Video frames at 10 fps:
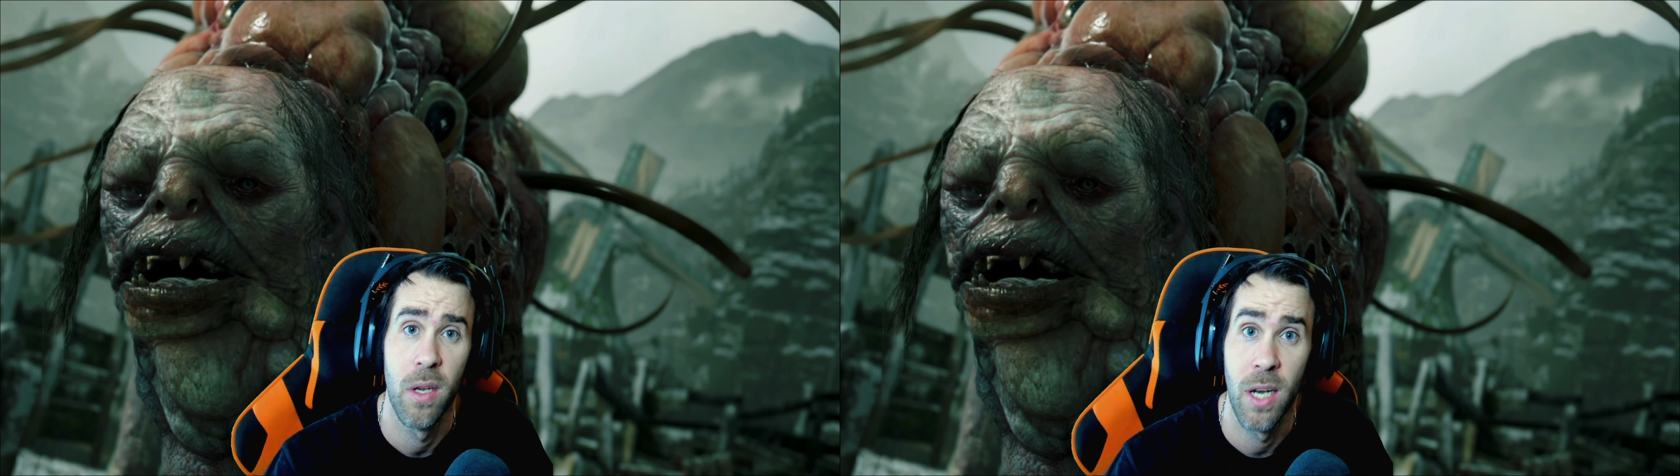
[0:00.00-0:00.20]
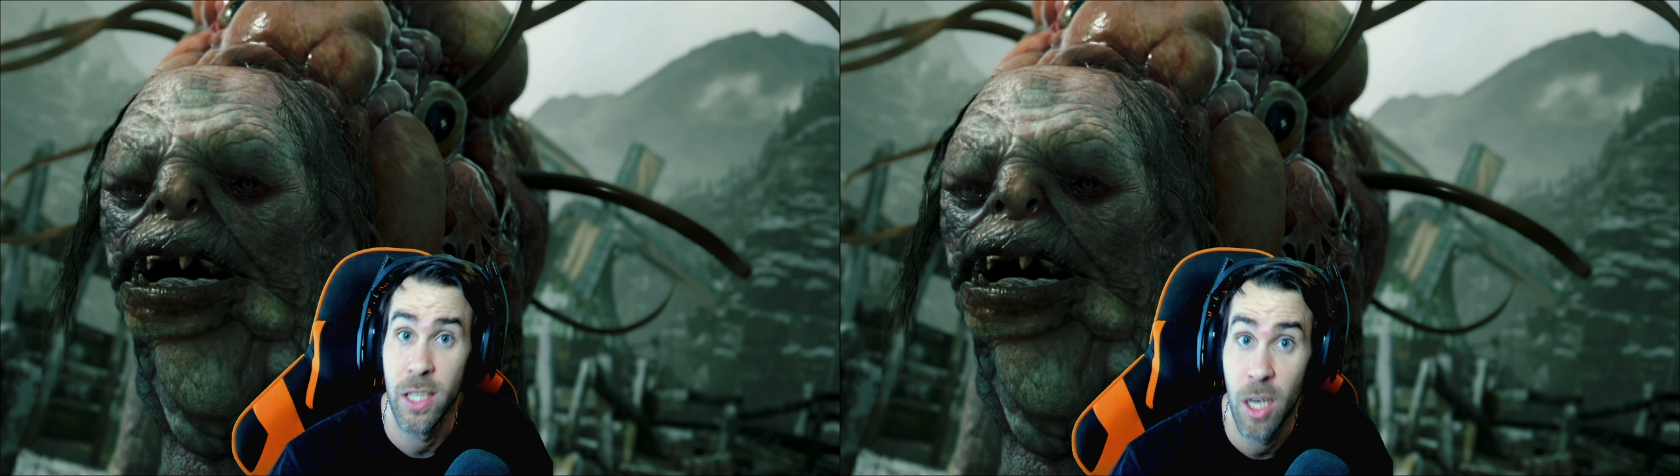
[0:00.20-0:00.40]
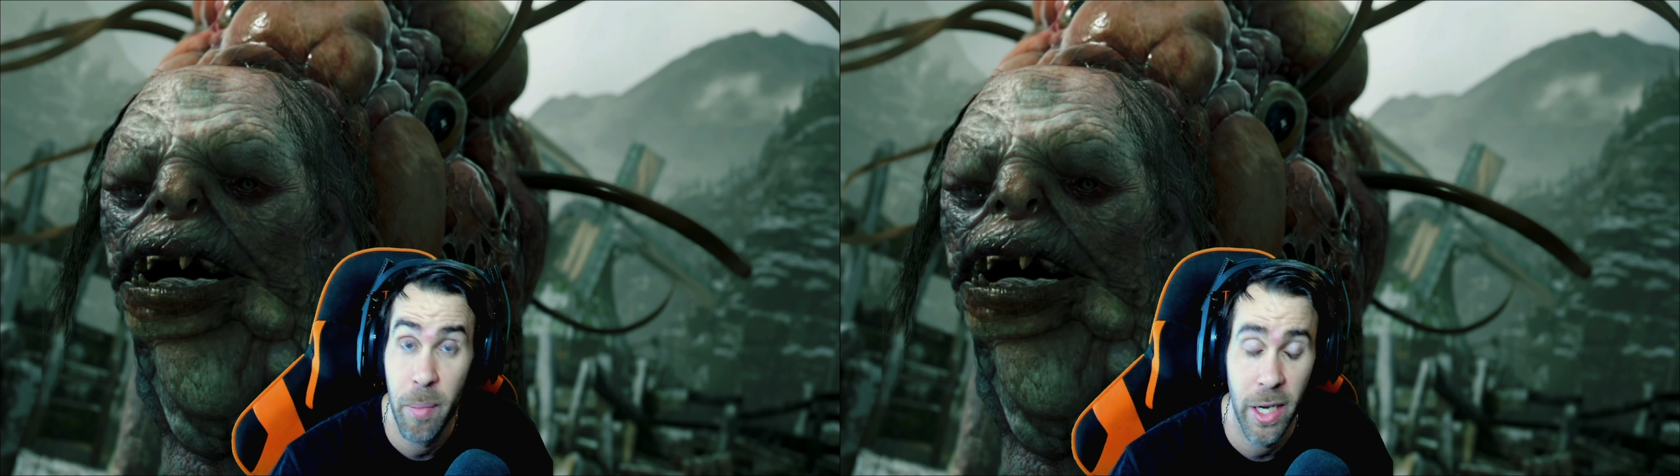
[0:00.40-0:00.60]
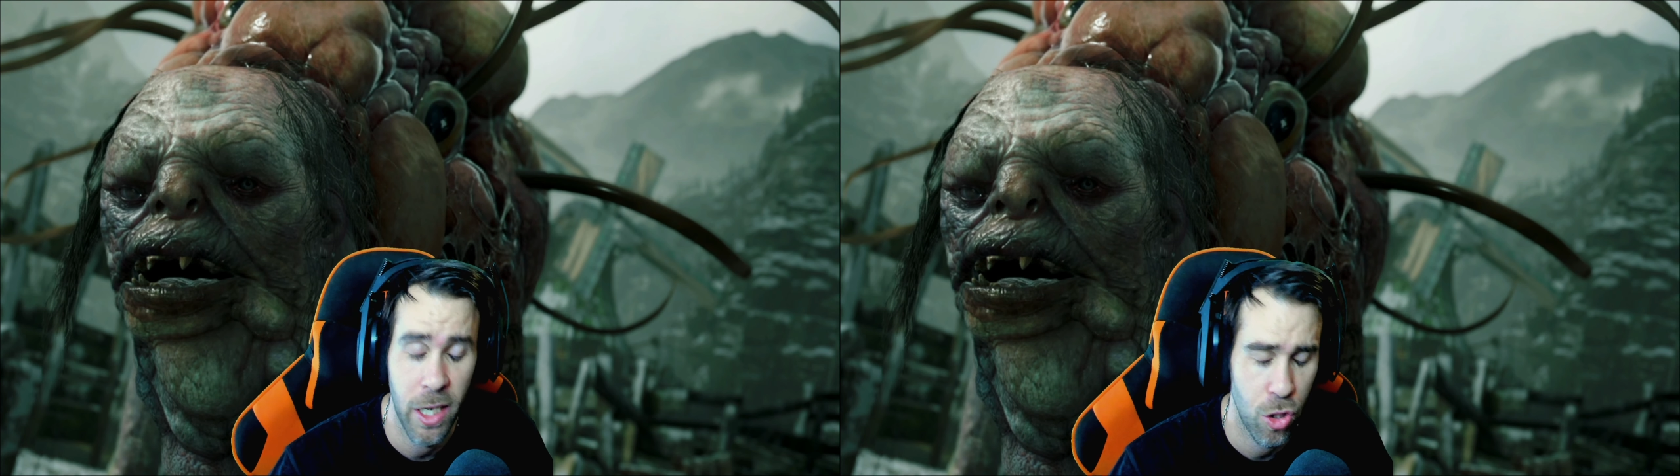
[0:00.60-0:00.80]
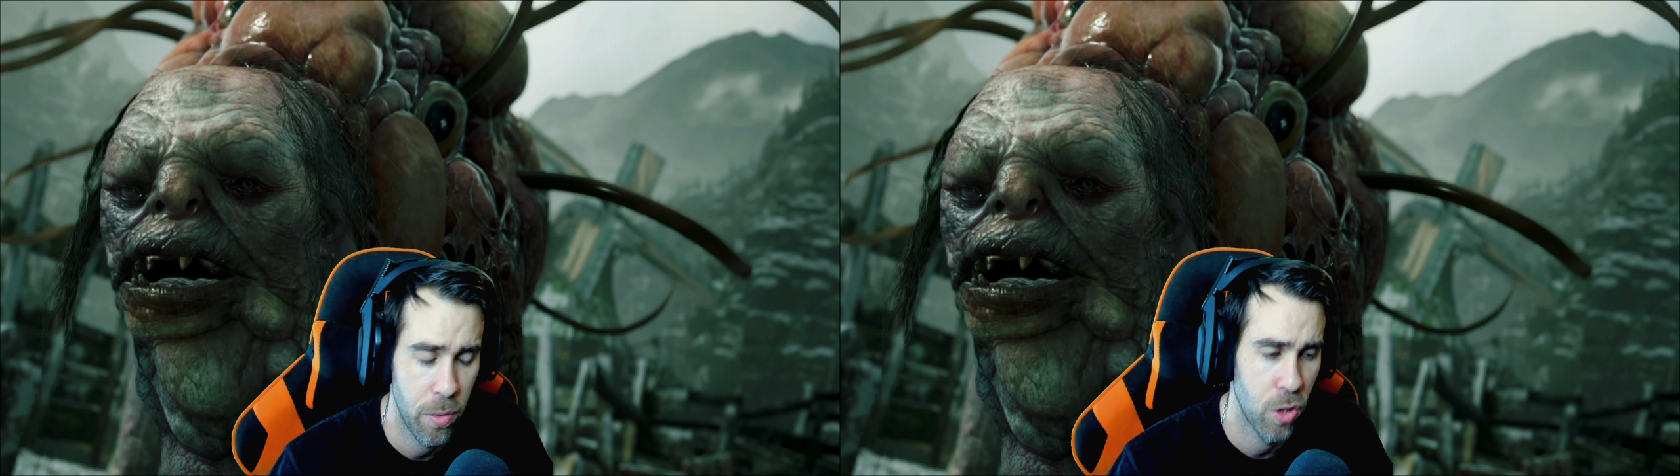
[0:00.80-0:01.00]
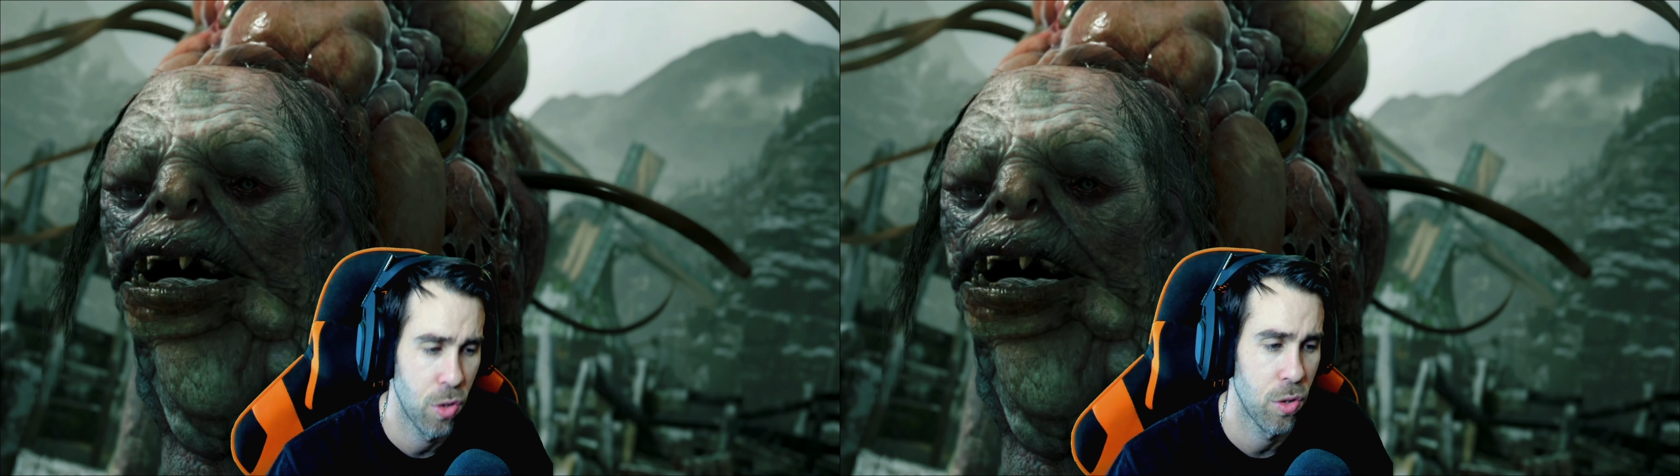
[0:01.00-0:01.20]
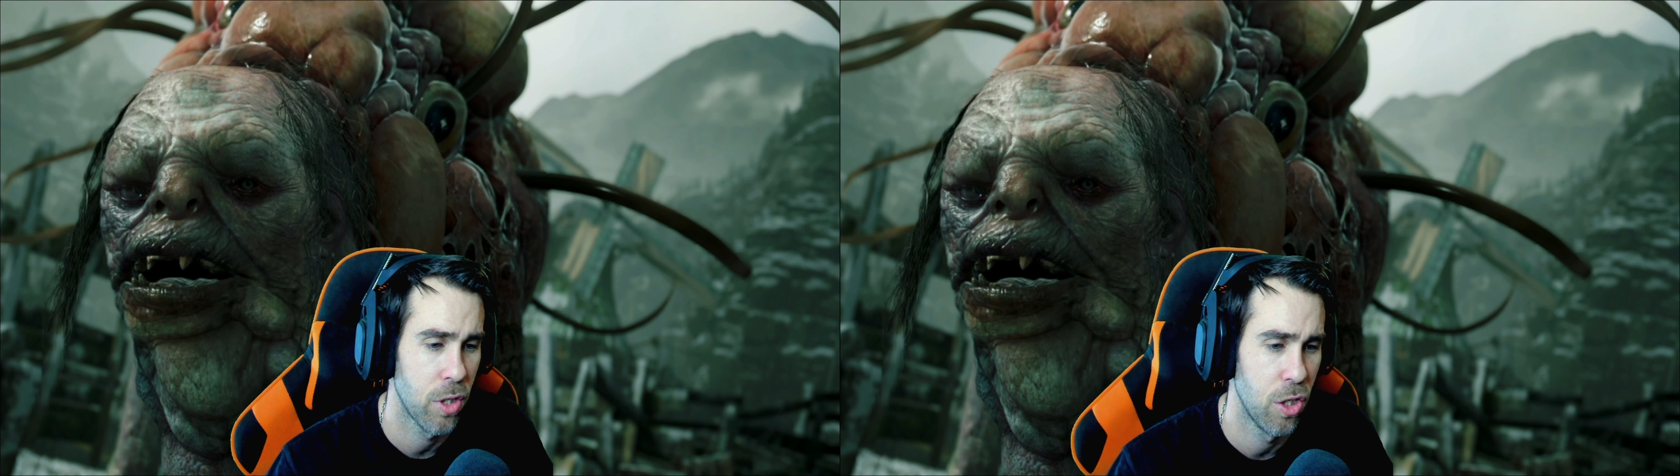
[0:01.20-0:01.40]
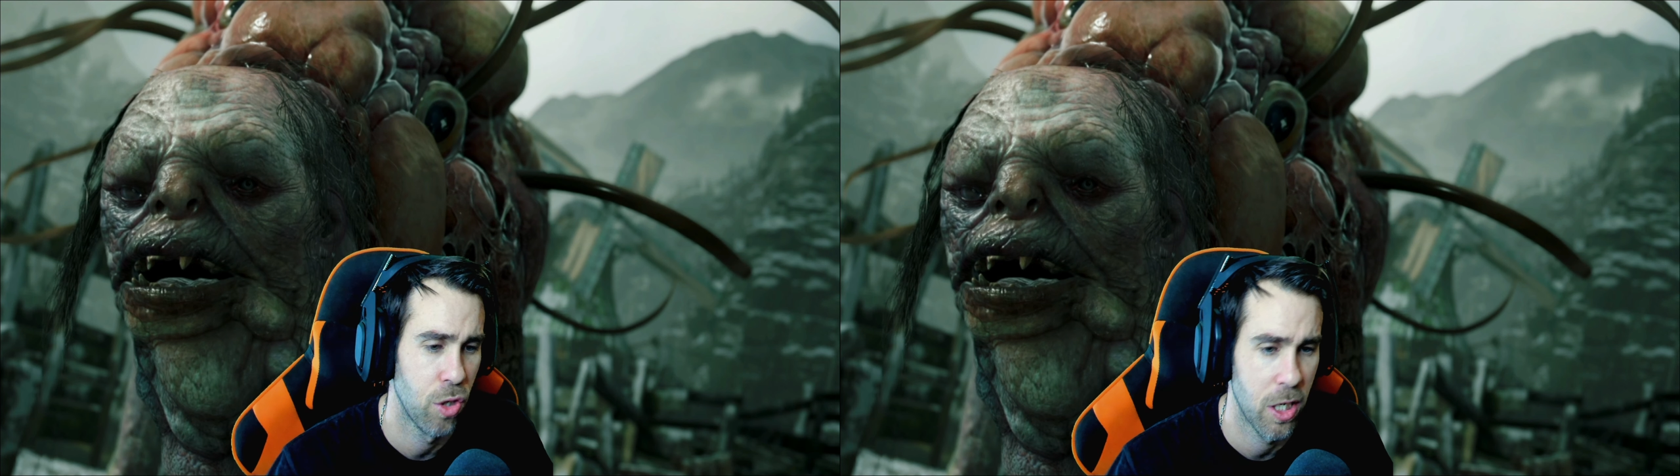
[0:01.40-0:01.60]
Latinoamérica, sobre todo
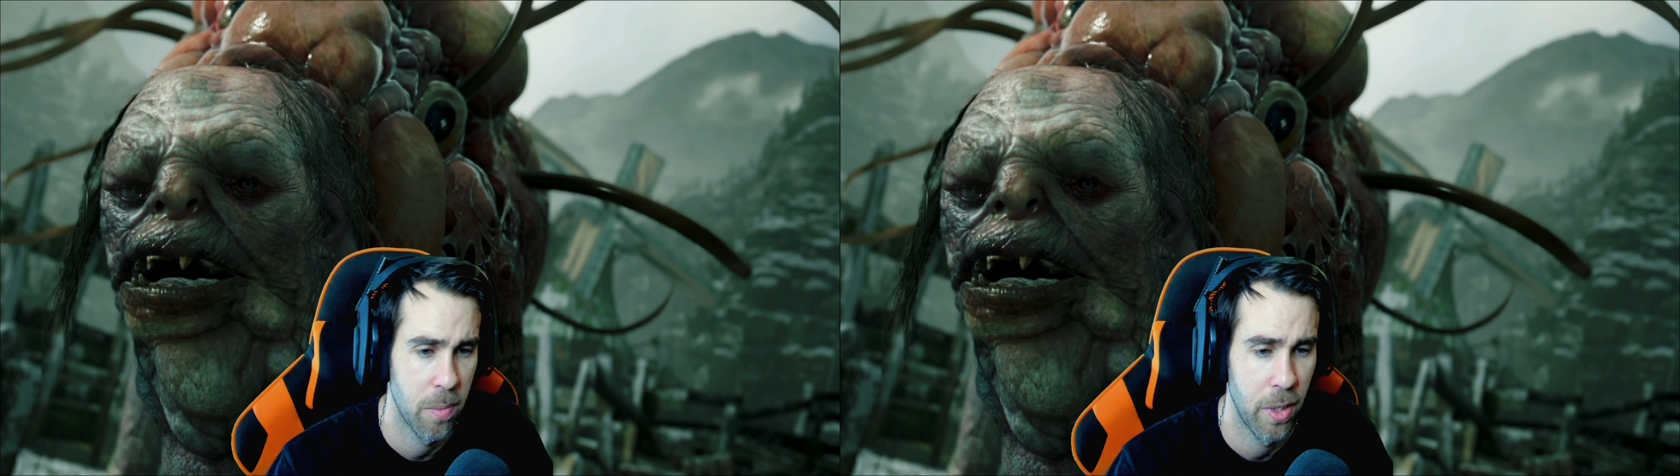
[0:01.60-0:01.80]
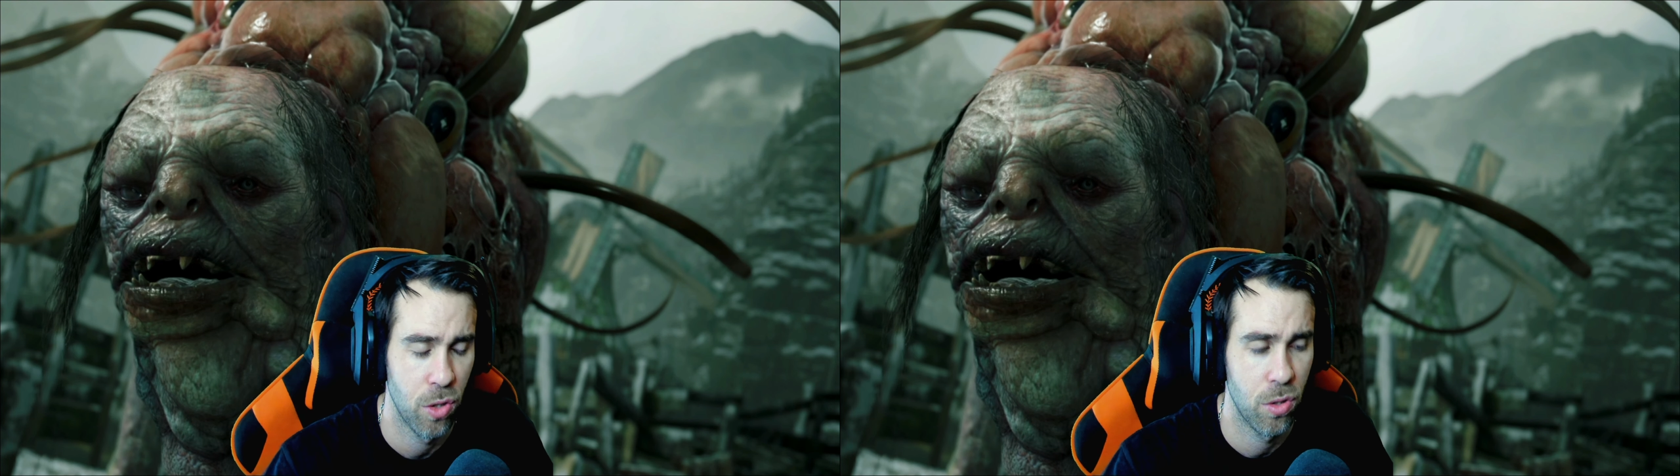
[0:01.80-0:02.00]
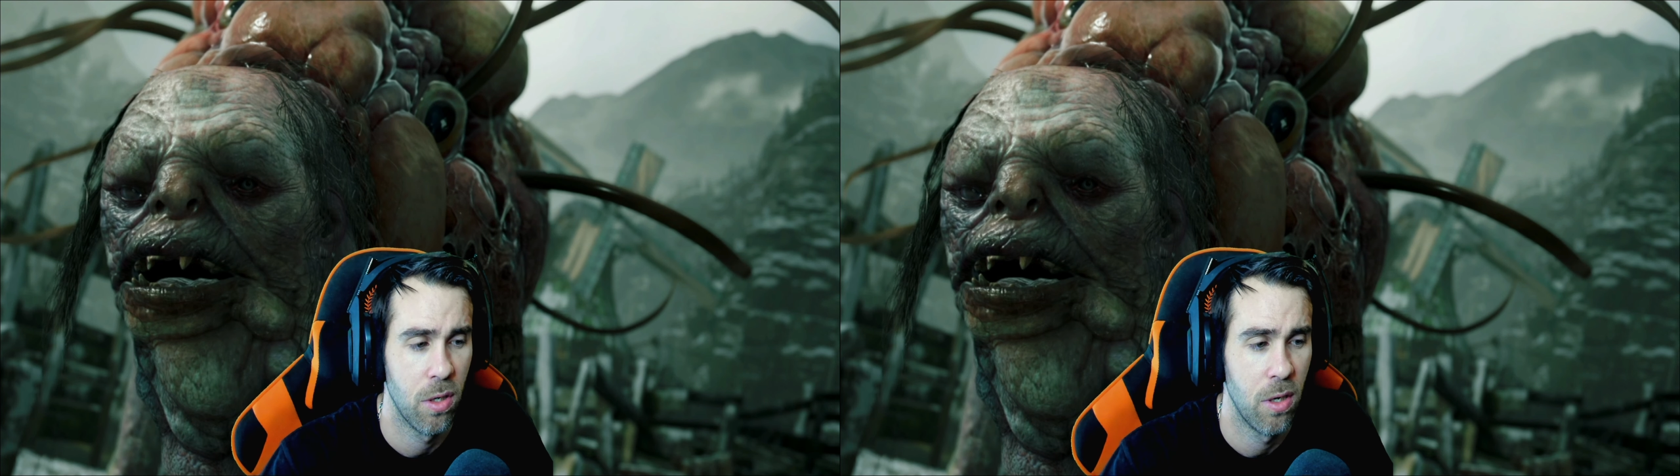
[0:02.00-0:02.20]
seis horas menos,